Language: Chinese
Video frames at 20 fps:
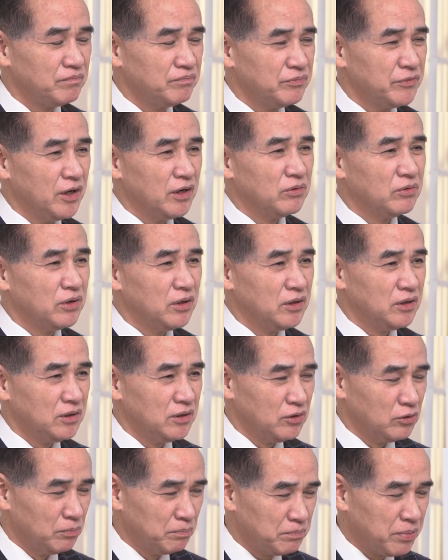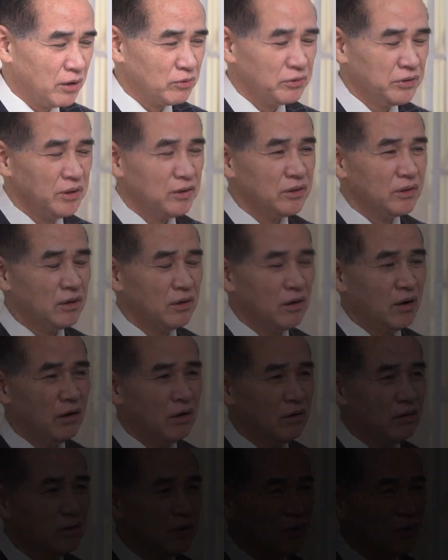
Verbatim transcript: 也会有报应的啊。